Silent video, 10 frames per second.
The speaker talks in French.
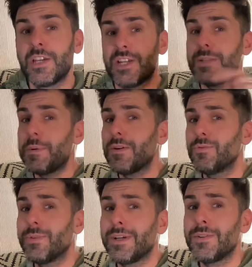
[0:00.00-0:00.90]
J'espère en
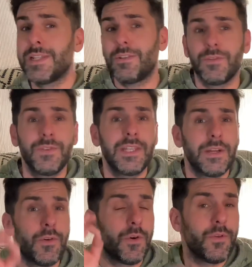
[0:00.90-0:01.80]
tout cas que cette
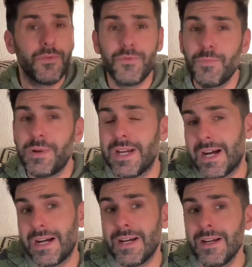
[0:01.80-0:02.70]
vidéo euh, vous
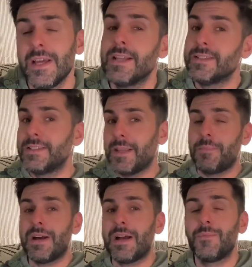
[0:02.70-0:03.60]
plaira. N'hésitez
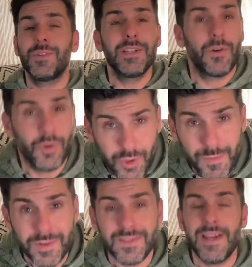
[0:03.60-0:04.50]
pas à me dire en
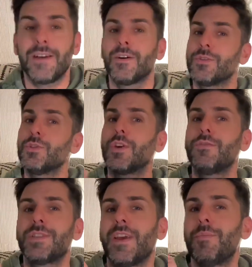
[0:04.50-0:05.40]
commentaire ce que
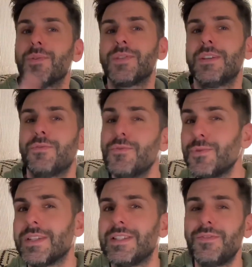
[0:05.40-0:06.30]
vous avez pensé,
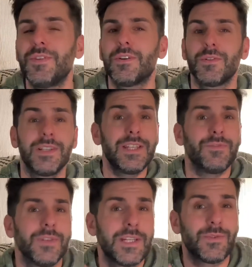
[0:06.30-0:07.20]
vous, des différents
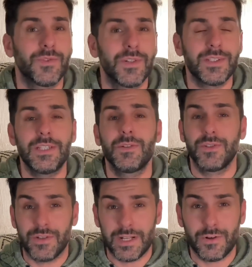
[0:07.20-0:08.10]
livres qui sont sortis
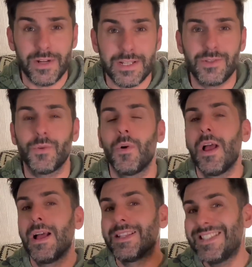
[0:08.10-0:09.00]
dans la collection
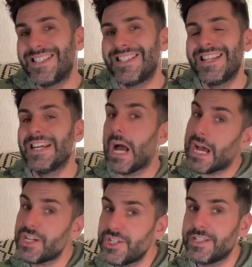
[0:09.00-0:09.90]
Disney
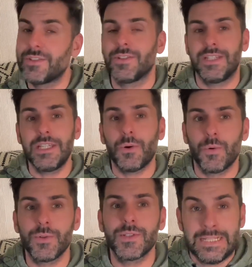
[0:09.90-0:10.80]
Achète
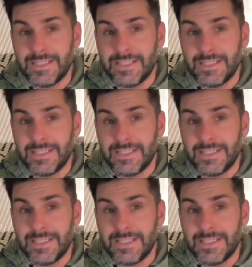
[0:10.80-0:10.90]
Heroes.